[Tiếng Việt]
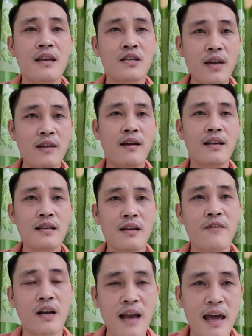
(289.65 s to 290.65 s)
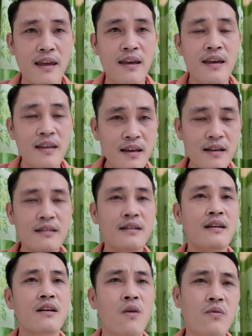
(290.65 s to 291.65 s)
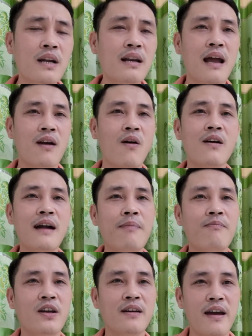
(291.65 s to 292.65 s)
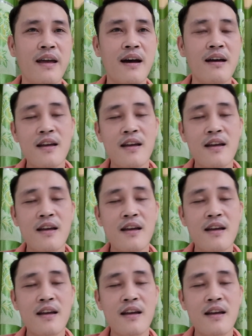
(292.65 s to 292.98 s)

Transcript: xoay quanh cái sự việc này nhưng cũng rất là khó khăn mọi người ạ